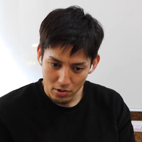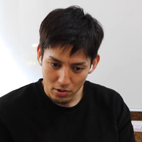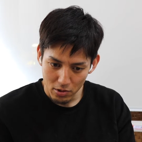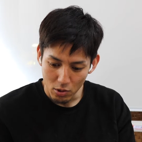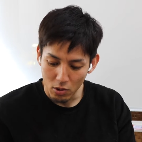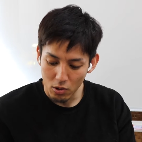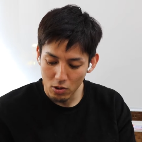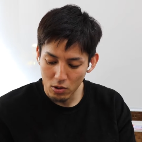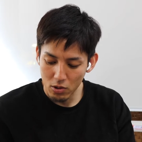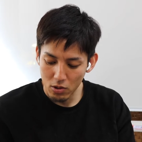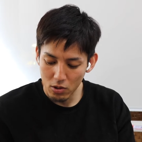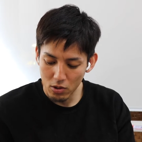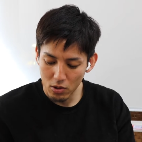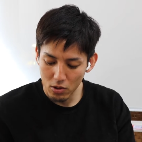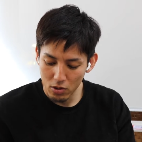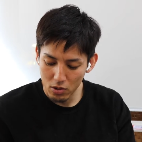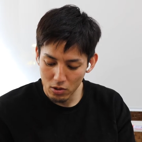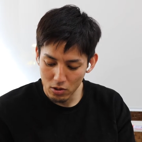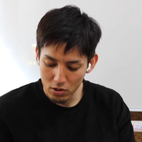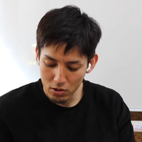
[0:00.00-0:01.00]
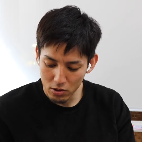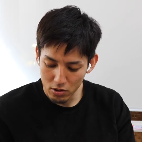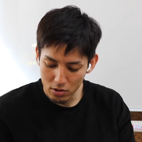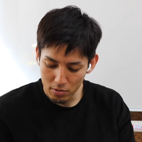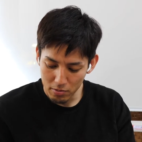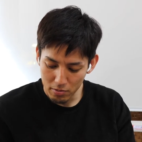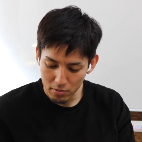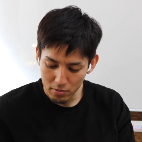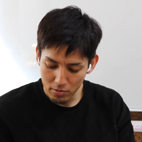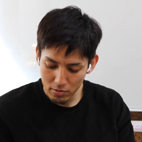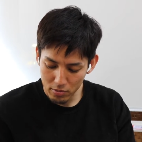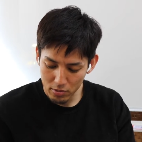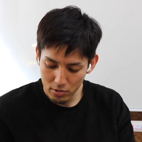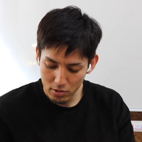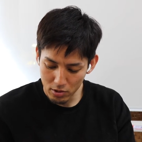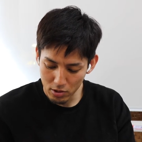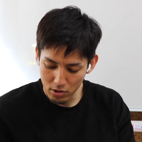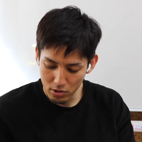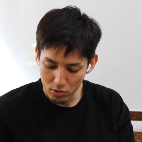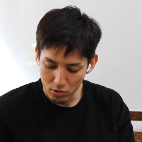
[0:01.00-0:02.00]

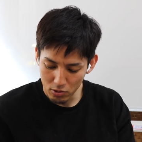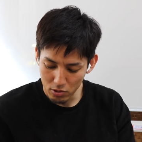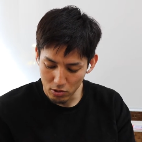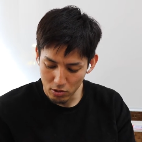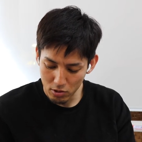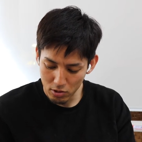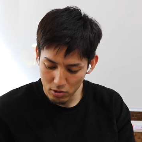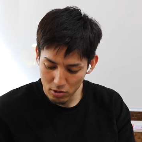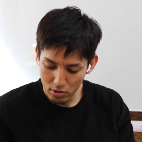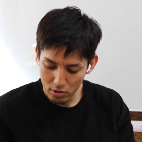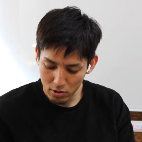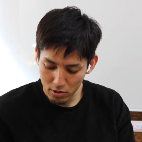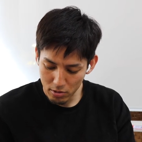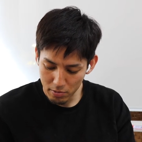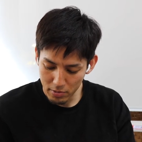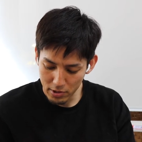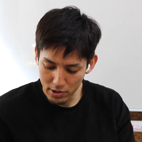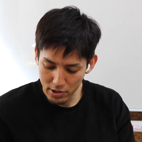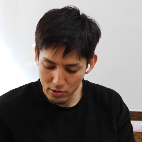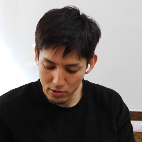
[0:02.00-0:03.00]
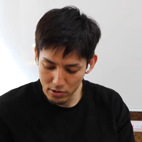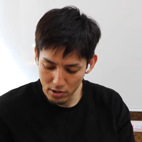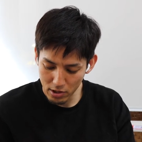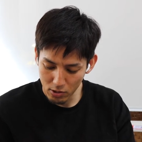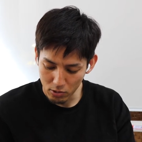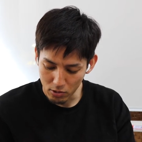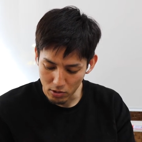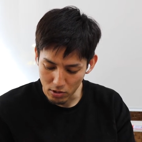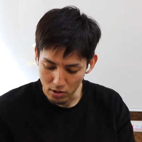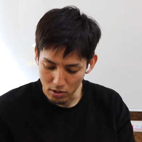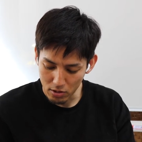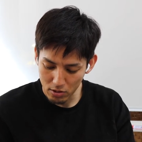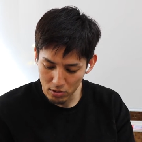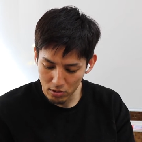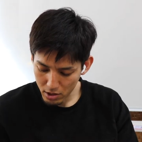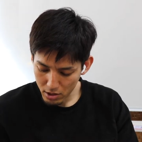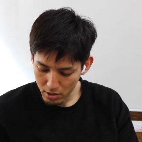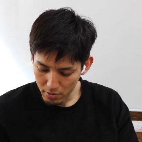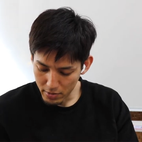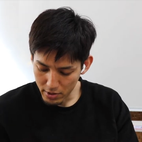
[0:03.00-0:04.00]
おー、なるほど、めちゃくちゃいいことじゃん。
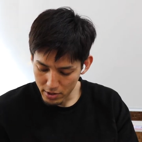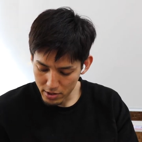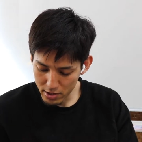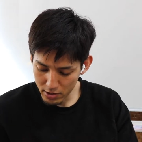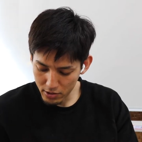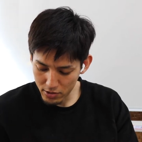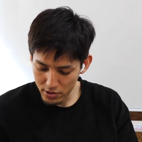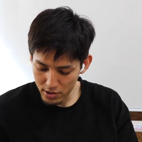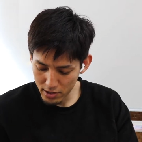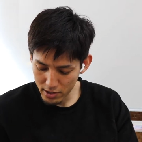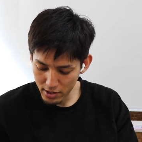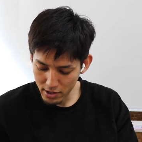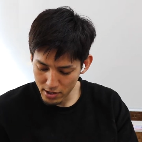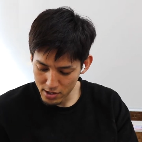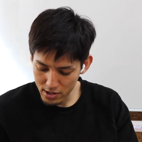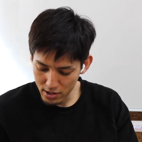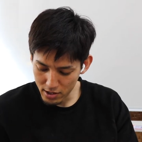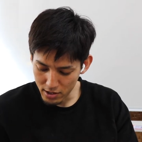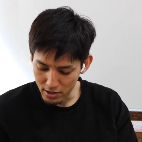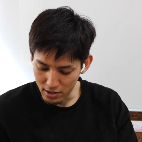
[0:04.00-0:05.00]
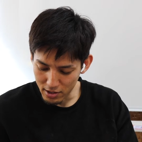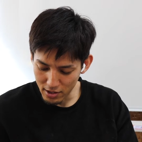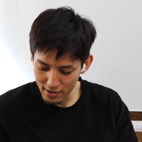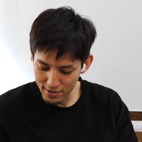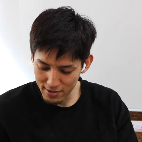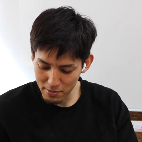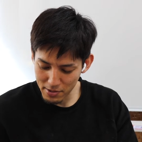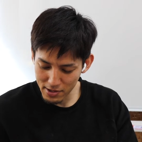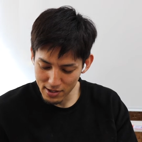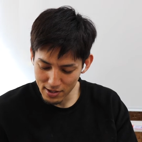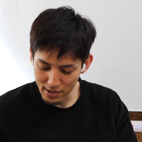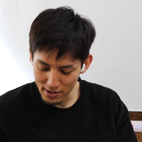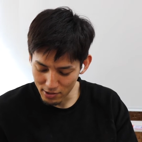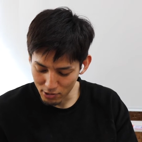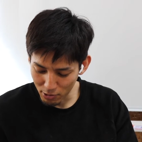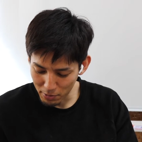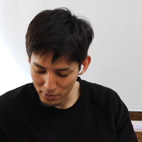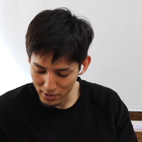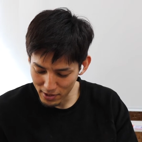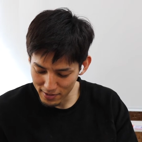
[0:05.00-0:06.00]
めちゃくちゃ大事。2列目から
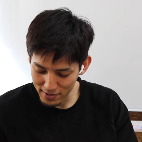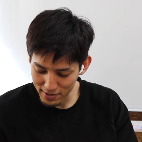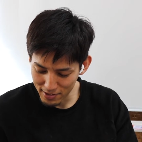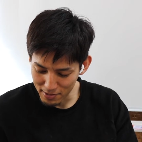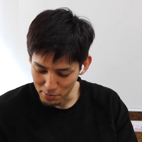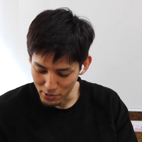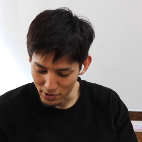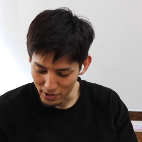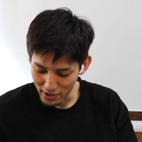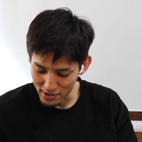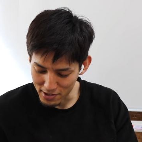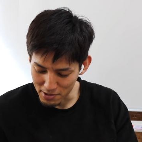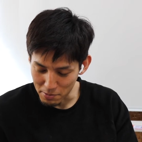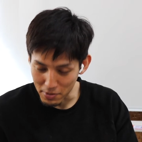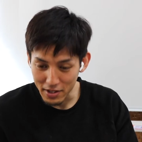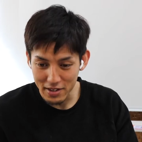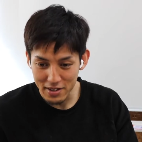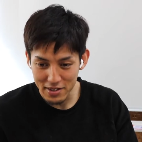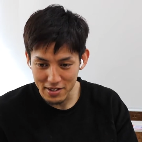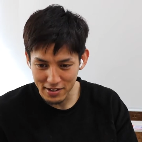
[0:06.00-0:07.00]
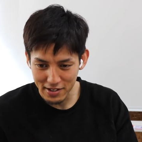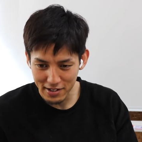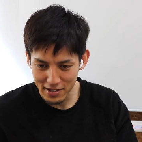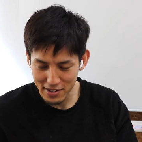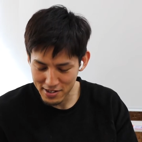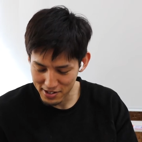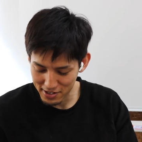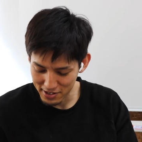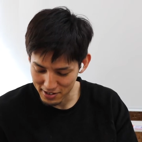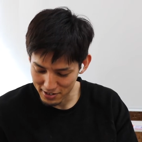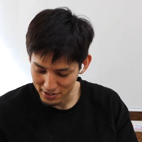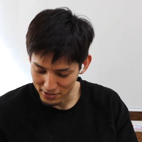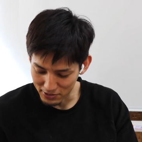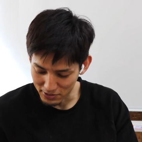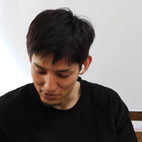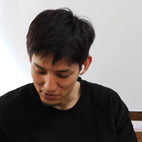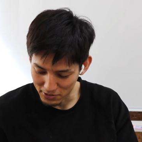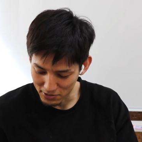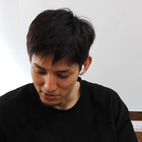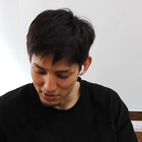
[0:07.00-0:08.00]
飛び出せるボランチめっちゃ大事、
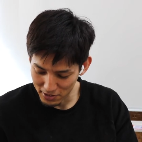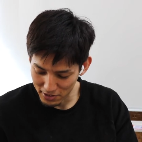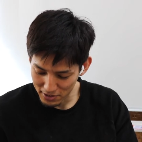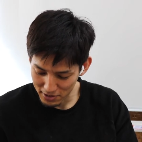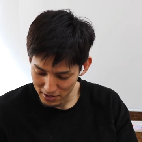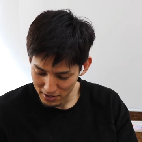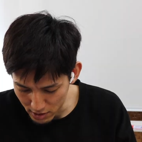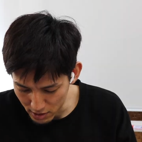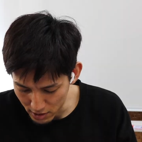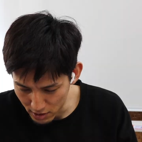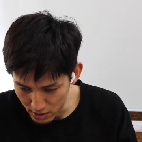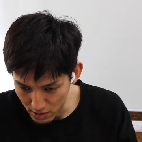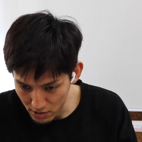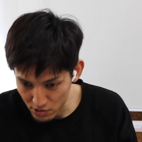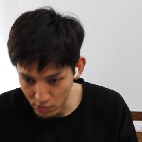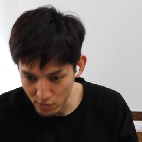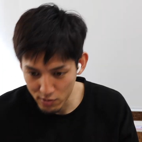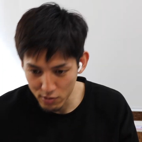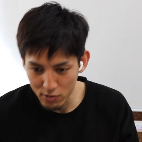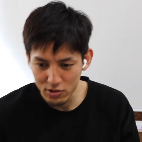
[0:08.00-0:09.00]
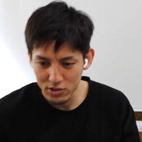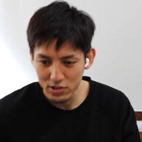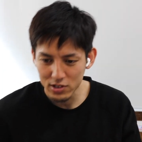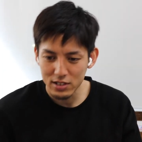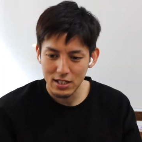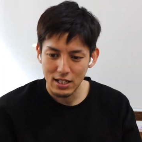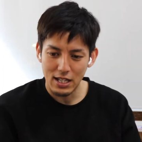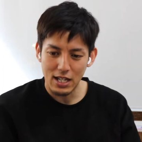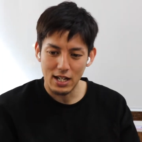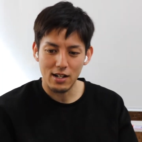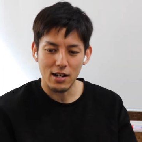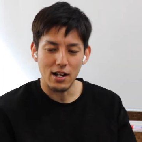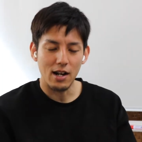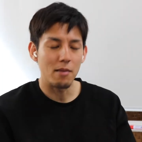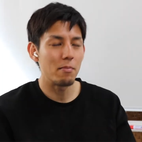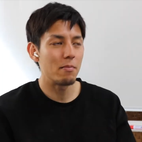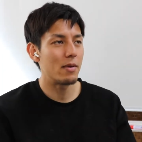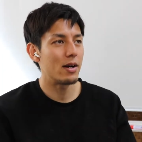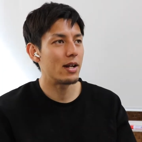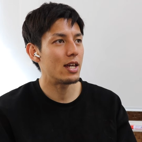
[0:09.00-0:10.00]
本当に。初速ってなんかあ
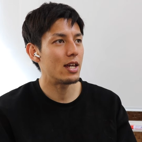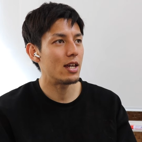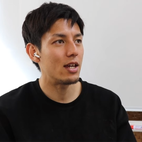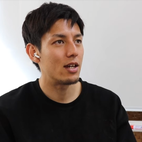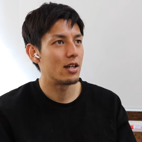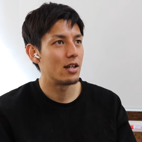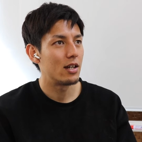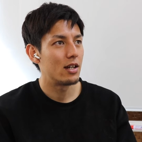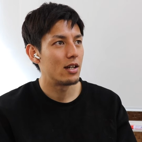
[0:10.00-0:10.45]
んまり